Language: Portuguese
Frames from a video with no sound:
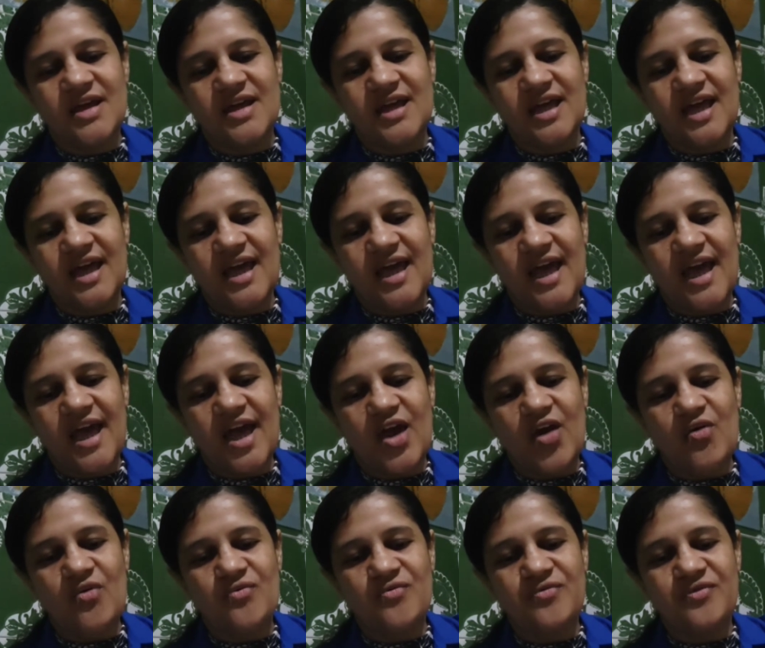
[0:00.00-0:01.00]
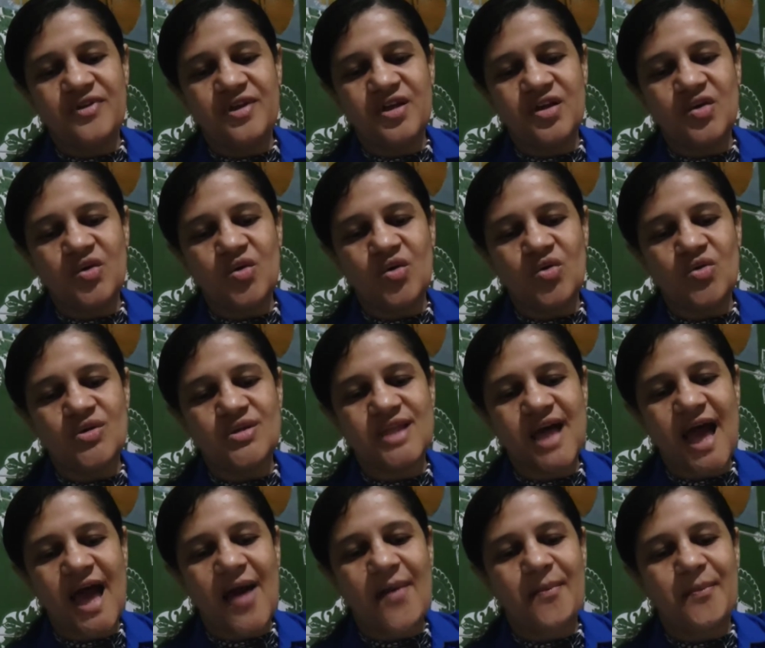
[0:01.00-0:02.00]
que é o vínculo
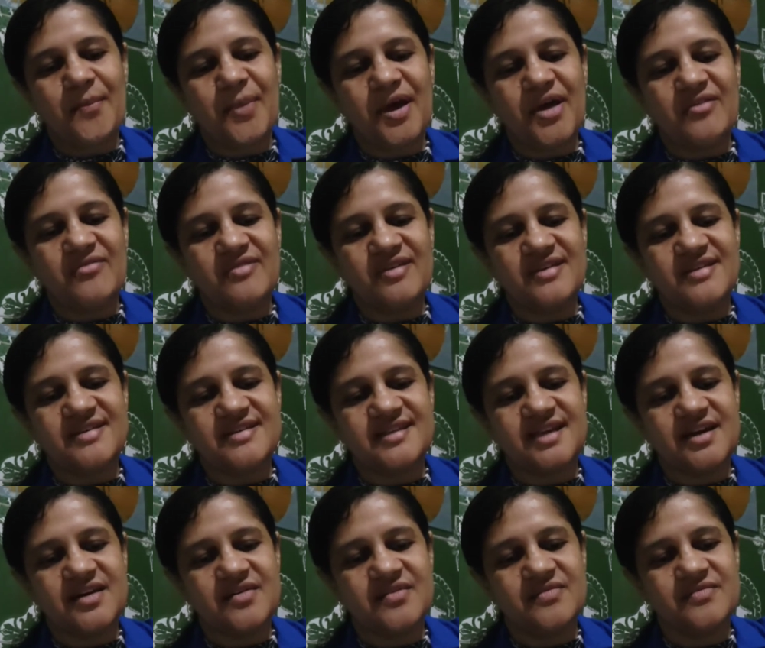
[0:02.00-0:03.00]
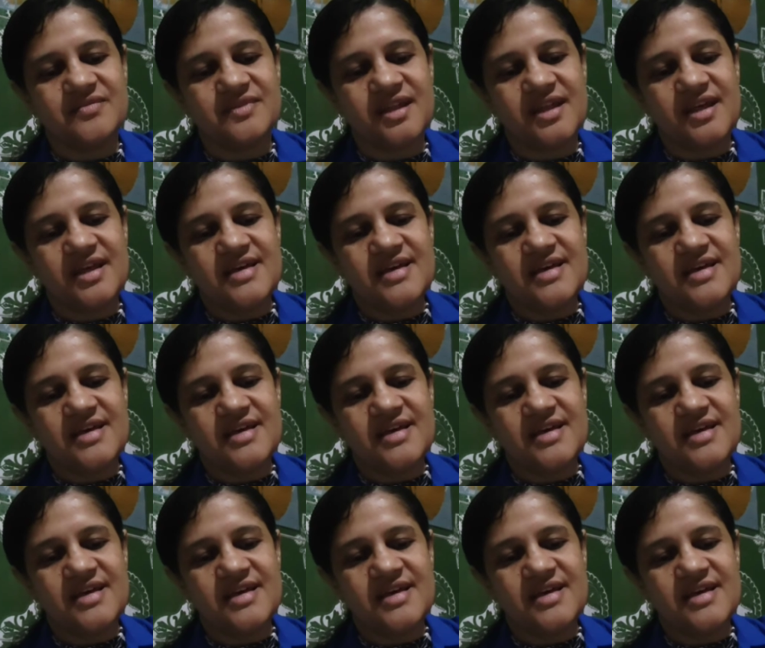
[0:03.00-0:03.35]
da perfeição.